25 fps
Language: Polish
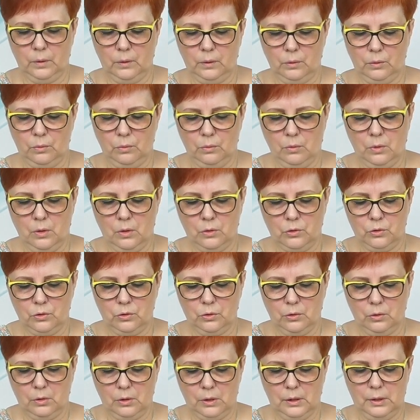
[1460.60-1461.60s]
Tu
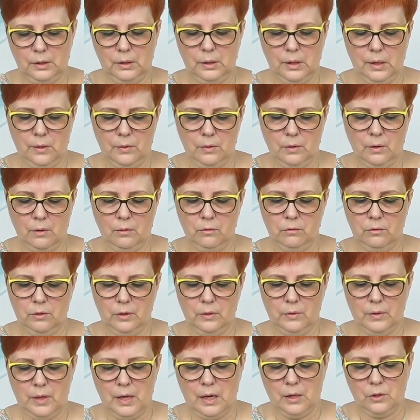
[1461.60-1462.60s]
oczko reglanowe,
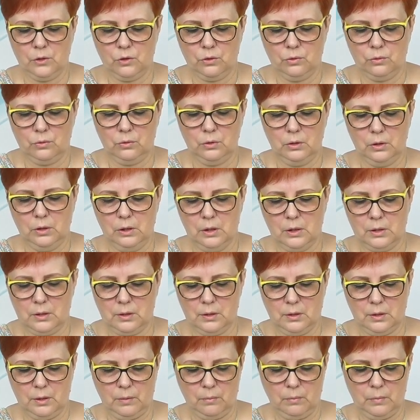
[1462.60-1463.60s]
narzut i
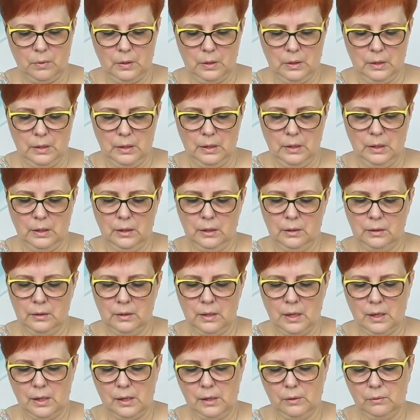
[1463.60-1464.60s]
jestem
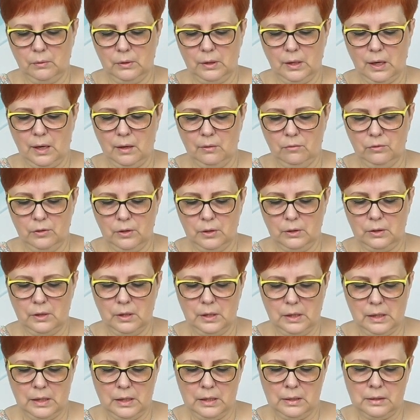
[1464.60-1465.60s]
na rękawie
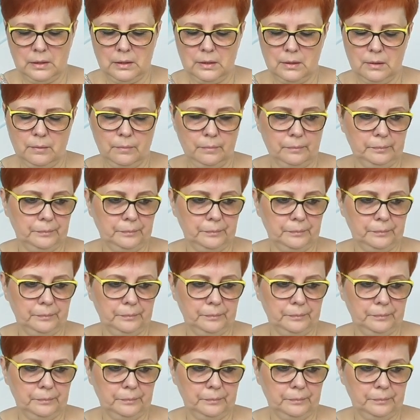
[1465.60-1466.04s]
teraz.